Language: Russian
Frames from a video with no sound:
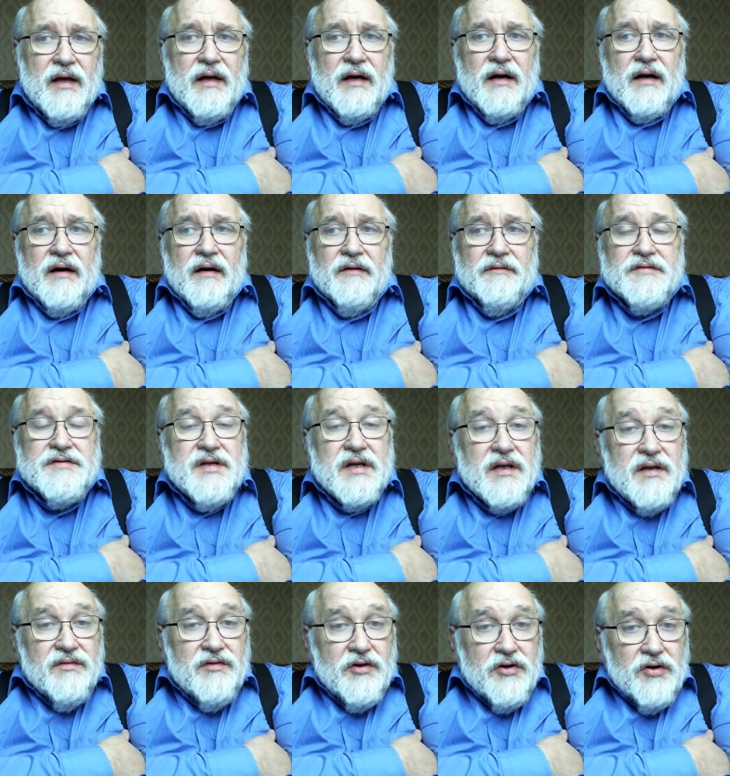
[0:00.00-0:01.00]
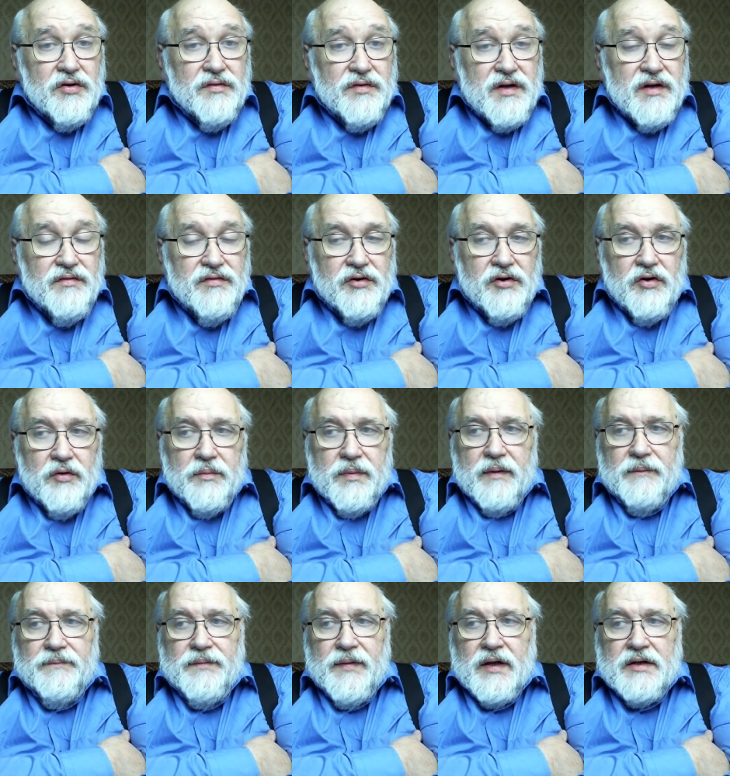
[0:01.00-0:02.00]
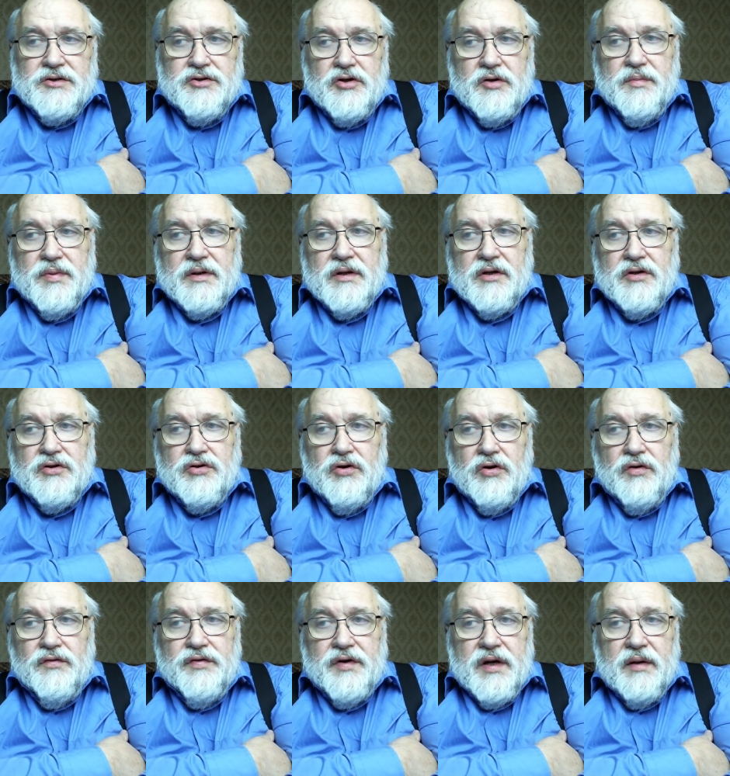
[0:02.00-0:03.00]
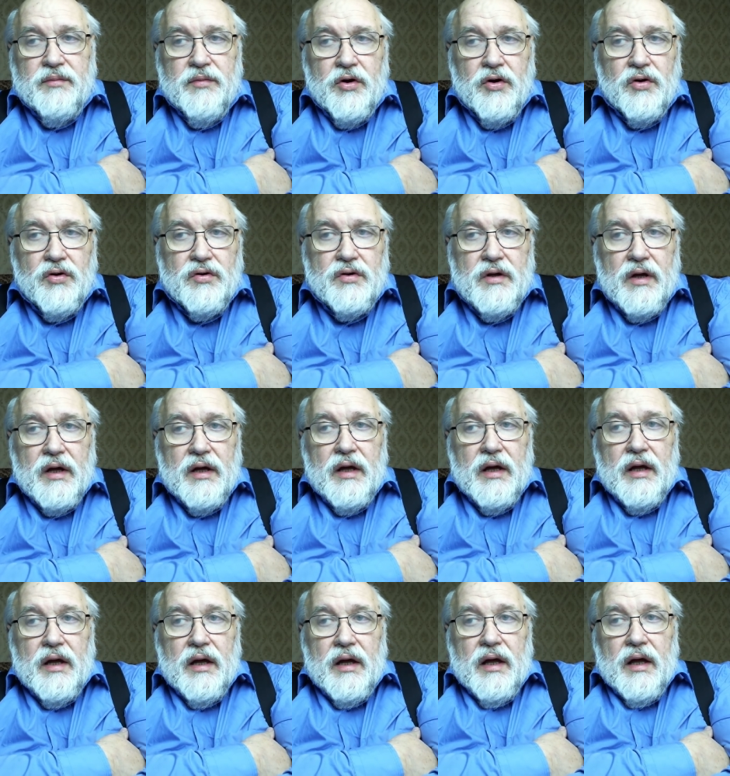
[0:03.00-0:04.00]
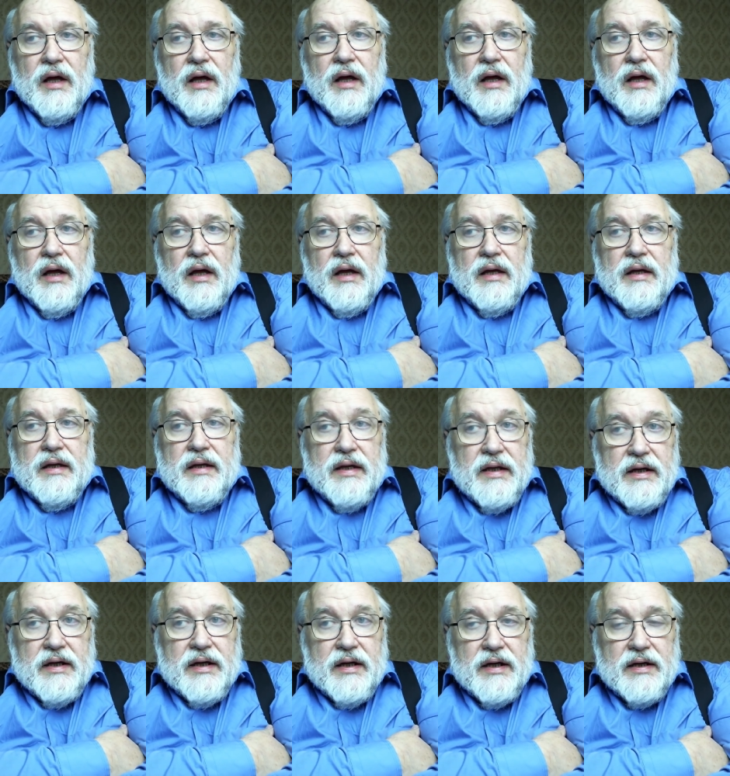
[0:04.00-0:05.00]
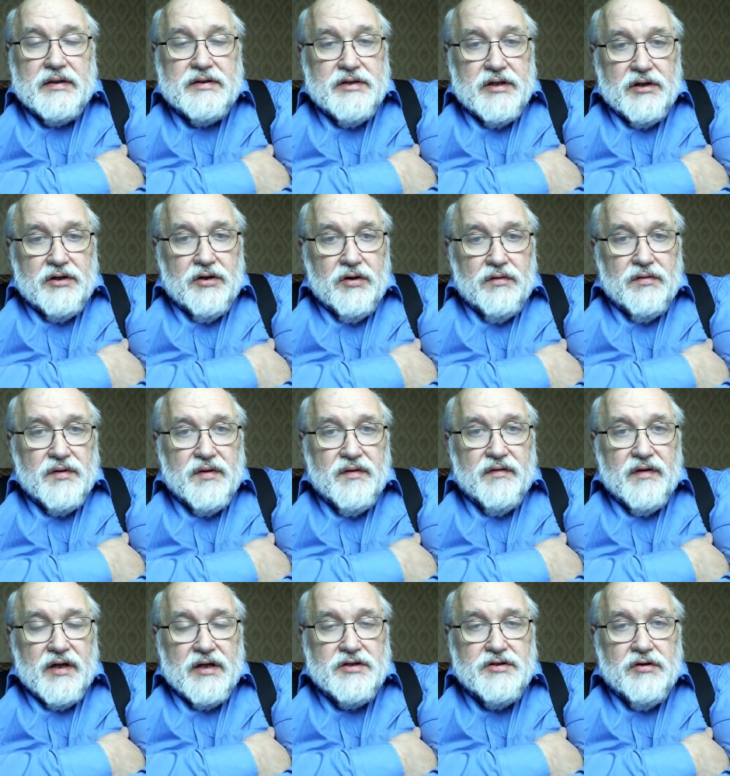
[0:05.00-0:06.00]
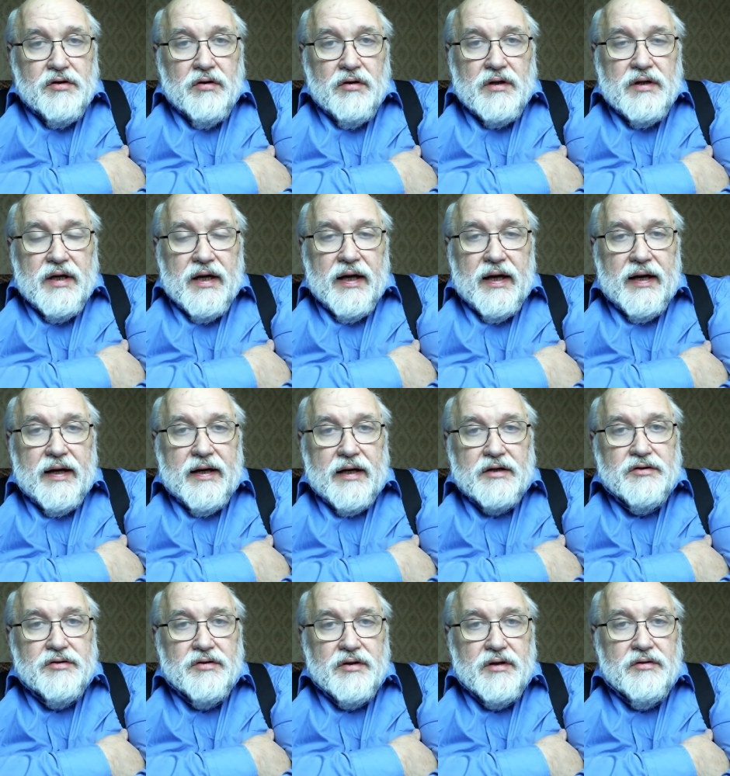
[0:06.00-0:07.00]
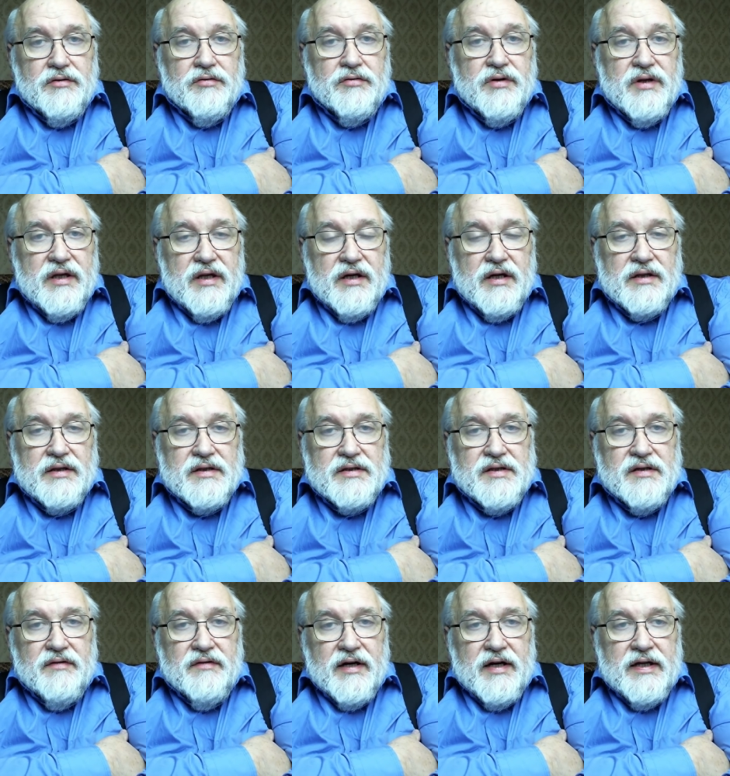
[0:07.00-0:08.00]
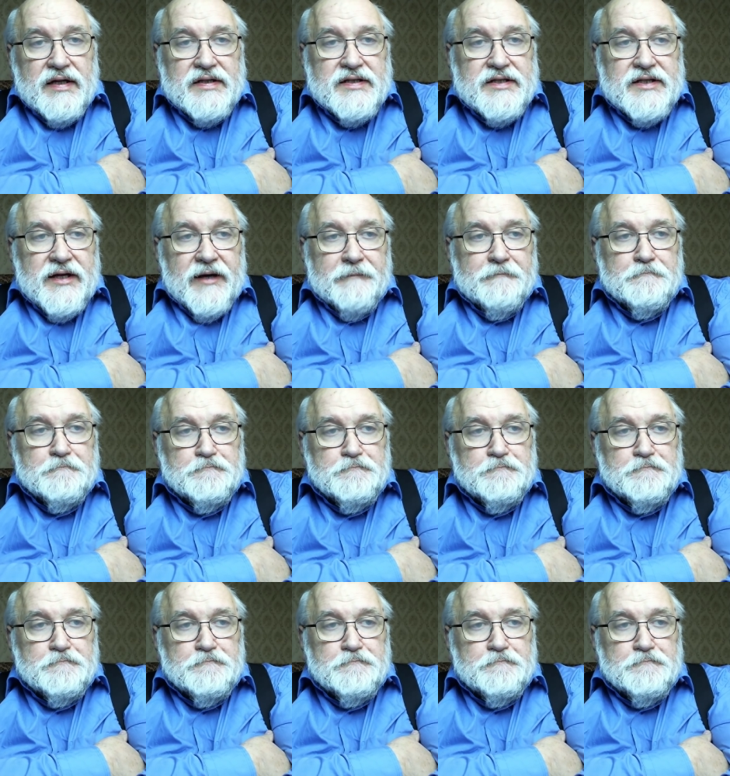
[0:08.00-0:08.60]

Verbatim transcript: э, в средневековой Европе, особенно до времен их церковного раскола, который у них называется